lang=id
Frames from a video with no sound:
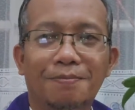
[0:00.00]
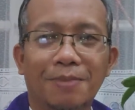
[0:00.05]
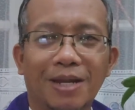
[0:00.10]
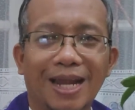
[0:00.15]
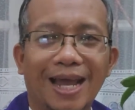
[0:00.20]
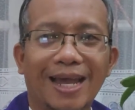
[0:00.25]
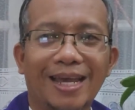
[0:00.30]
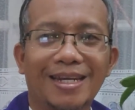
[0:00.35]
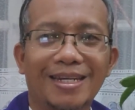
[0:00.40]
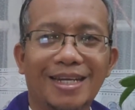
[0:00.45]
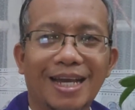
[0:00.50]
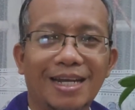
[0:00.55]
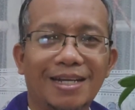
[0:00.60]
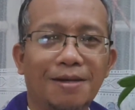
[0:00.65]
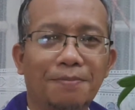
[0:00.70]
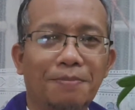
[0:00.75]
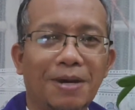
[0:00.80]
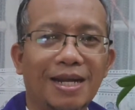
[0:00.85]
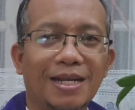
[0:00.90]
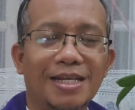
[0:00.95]

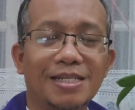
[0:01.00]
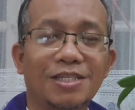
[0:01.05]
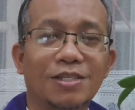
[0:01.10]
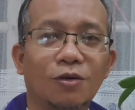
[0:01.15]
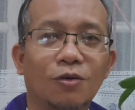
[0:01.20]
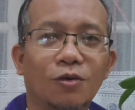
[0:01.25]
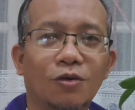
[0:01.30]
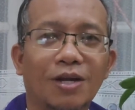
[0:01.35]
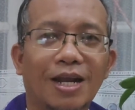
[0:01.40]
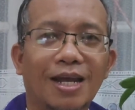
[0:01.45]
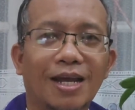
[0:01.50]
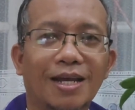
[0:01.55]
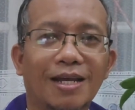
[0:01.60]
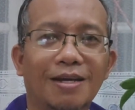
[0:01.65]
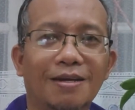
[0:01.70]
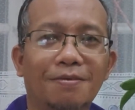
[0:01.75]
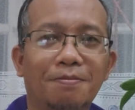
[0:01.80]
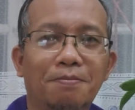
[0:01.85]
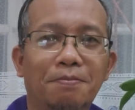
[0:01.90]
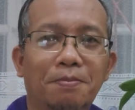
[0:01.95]
melainkan kepada
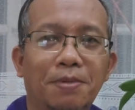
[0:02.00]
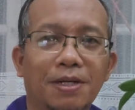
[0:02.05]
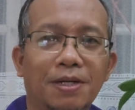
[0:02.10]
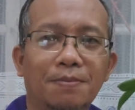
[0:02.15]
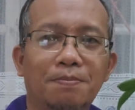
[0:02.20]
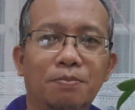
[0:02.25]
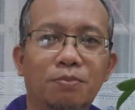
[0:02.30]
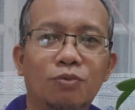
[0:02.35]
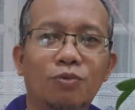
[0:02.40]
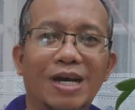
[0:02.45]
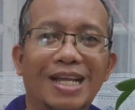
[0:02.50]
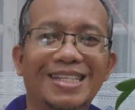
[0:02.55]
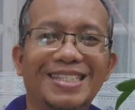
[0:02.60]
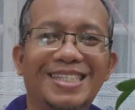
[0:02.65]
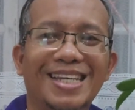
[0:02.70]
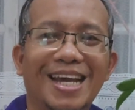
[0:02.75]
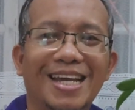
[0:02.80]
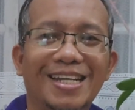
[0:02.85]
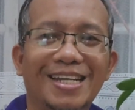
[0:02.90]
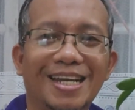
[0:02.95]
seorang
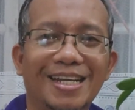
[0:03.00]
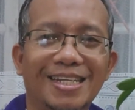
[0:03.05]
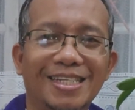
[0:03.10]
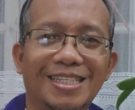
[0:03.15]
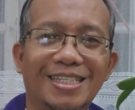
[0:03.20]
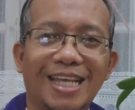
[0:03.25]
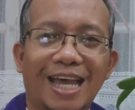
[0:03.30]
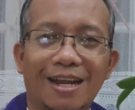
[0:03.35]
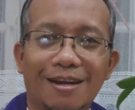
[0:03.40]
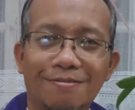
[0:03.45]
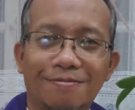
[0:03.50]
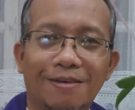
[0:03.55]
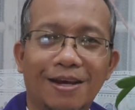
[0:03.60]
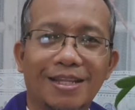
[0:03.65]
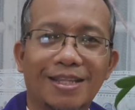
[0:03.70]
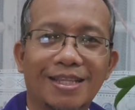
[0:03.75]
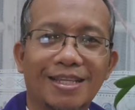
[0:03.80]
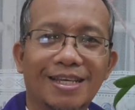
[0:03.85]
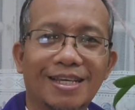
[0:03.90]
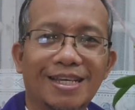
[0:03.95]
perempuan janda di
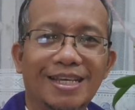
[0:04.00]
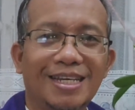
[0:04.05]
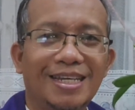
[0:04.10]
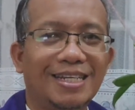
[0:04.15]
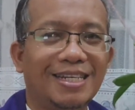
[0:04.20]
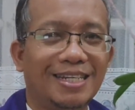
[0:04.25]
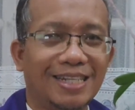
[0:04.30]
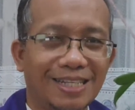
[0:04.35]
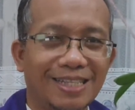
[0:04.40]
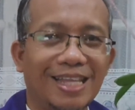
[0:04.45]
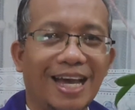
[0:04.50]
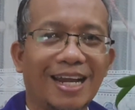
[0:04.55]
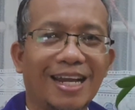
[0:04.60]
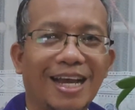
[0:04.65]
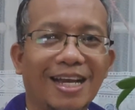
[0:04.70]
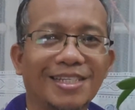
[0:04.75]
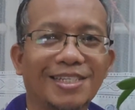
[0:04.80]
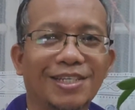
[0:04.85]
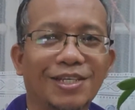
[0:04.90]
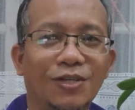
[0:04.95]
Sarfat di
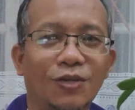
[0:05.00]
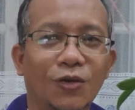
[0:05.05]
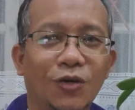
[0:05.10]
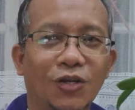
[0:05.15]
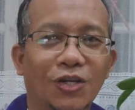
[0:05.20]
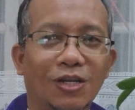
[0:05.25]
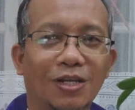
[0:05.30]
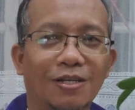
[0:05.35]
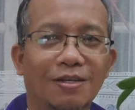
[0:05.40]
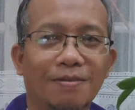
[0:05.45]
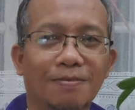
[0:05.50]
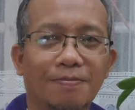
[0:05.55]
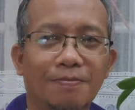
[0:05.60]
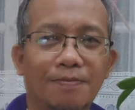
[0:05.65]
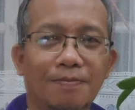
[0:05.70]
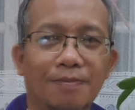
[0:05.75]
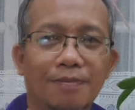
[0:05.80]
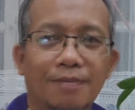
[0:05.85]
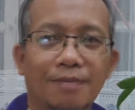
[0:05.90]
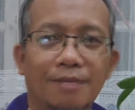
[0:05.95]
tanah Sidon.
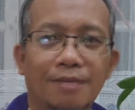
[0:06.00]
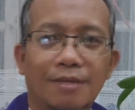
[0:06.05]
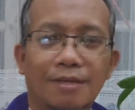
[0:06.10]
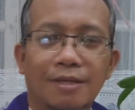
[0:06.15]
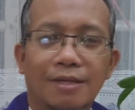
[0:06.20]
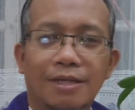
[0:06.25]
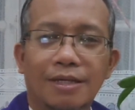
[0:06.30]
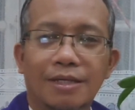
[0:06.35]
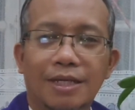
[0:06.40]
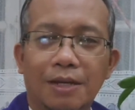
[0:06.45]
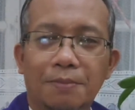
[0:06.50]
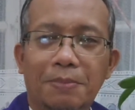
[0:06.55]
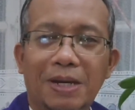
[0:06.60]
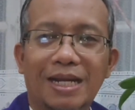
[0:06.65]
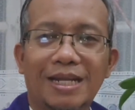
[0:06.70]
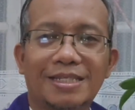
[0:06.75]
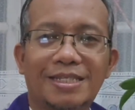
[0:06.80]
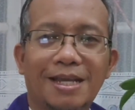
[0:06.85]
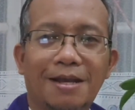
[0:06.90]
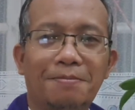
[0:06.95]
Dan
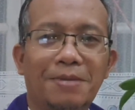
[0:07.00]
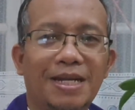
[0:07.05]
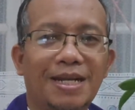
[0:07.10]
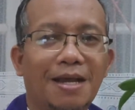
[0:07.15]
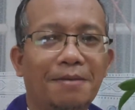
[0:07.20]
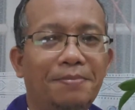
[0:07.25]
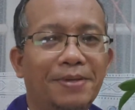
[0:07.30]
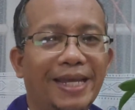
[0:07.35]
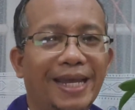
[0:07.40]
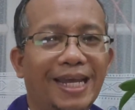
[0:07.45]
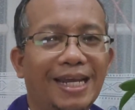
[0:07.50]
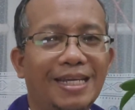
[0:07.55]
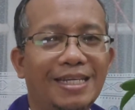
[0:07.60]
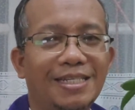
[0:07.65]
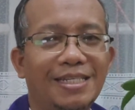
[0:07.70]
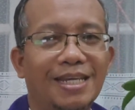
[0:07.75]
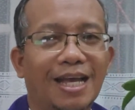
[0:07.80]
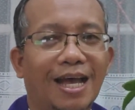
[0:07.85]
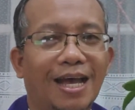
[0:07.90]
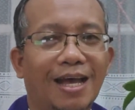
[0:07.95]
pada zaman Nabi
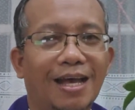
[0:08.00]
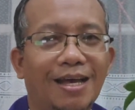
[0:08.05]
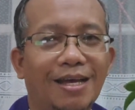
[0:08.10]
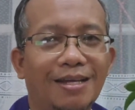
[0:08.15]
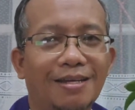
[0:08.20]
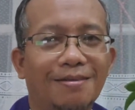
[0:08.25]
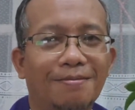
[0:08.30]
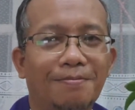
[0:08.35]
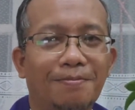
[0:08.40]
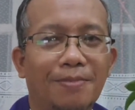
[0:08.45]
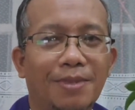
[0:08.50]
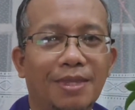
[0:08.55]
Elisa,